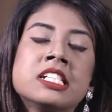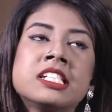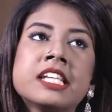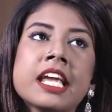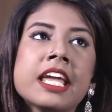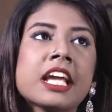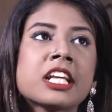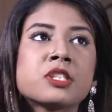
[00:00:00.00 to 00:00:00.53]

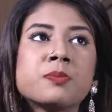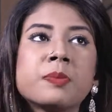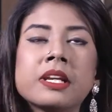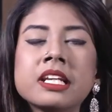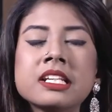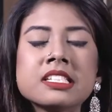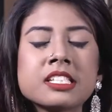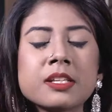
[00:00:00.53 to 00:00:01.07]
সেই
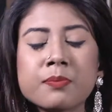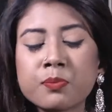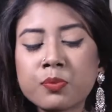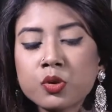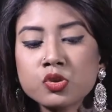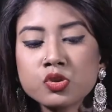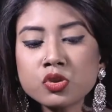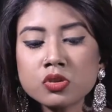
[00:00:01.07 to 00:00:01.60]
এক্সপিরিয়েন্সটা
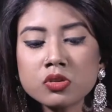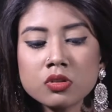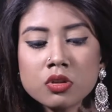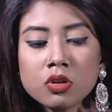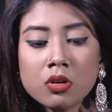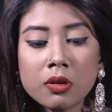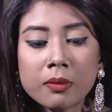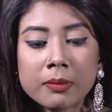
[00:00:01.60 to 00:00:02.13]
প্রচণ্ড
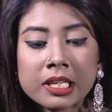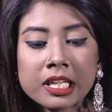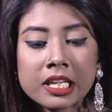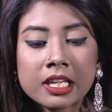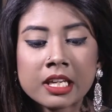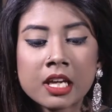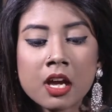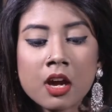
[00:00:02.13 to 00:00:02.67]
মানে
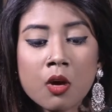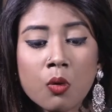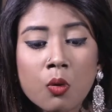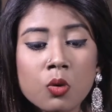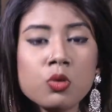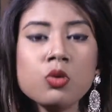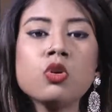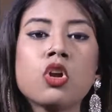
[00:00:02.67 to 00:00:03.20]

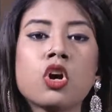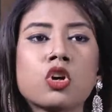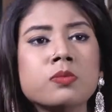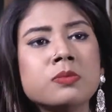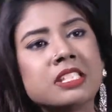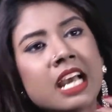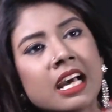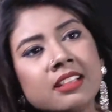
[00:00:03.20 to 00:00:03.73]
অন্যরকম
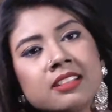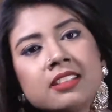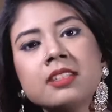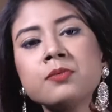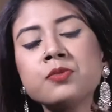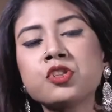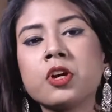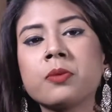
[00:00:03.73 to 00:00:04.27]

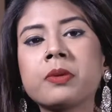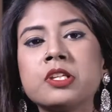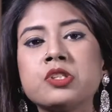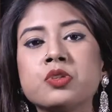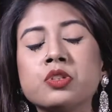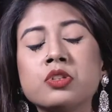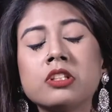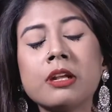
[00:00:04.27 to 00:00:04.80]
জানতাম সব
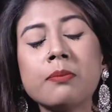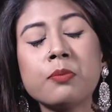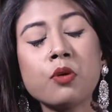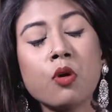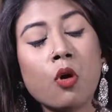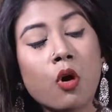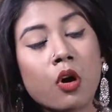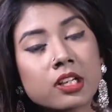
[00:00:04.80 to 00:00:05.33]
কিছু কিন্তু তারপর
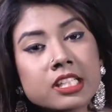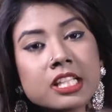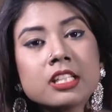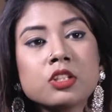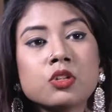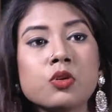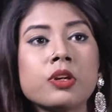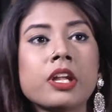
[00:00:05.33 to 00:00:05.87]
হঠাৎ
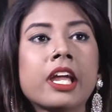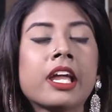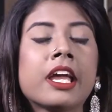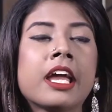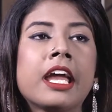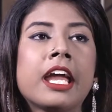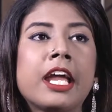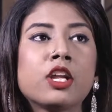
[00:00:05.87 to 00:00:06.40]
করে
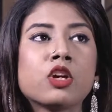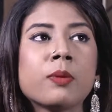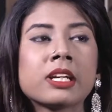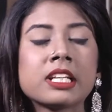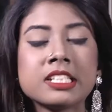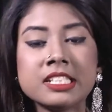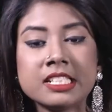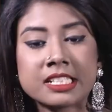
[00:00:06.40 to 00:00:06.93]
এরকম
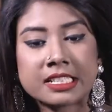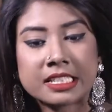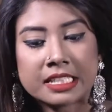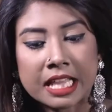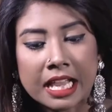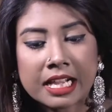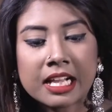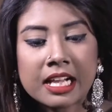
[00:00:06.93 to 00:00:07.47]
একটা জিনিস
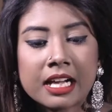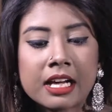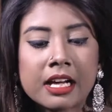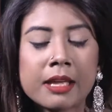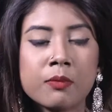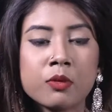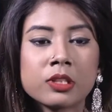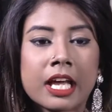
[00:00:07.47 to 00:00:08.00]
দেখা
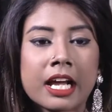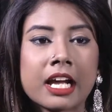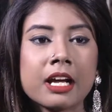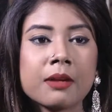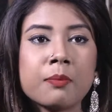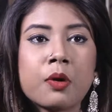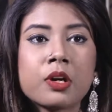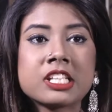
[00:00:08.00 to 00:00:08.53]
এবং
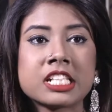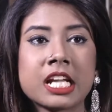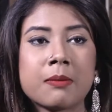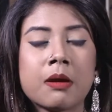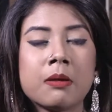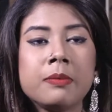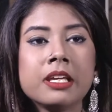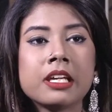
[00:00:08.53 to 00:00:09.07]
দেখার পরে
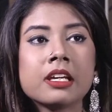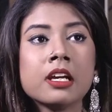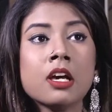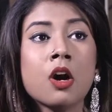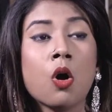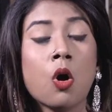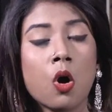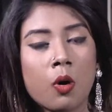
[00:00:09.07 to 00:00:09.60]
স্বাভাবিক
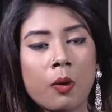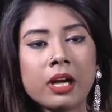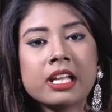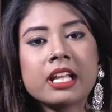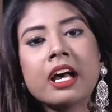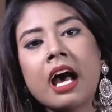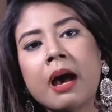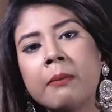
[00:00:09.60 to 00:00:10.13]

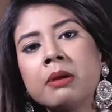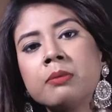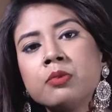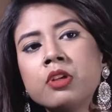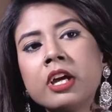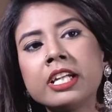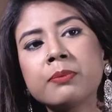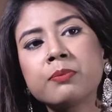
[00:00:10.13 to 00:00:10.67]
হওয়াটা আমার
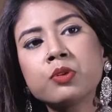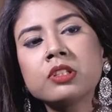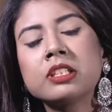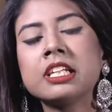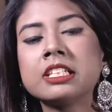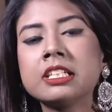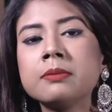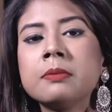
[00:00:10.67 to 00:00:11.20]
মনে হয় এটা
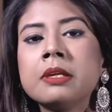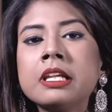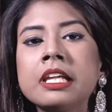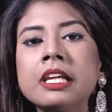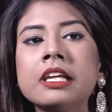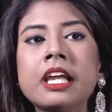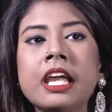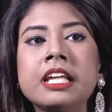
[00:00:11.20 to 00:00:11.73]
প্রত্যেকটা
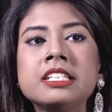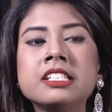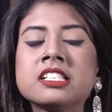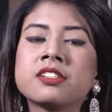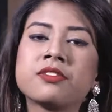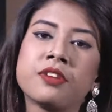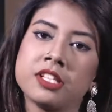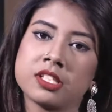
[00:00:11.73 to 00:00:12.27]
মেয়েরই এই
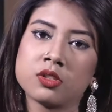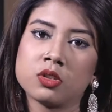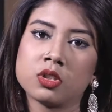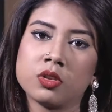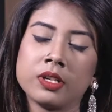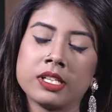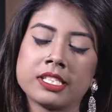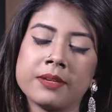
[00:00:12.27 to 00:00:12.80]
জিনিসটা ফেস
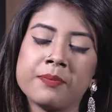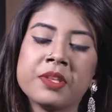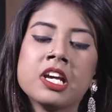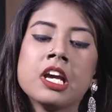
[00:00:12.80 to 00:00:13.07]
করতে হয়েছে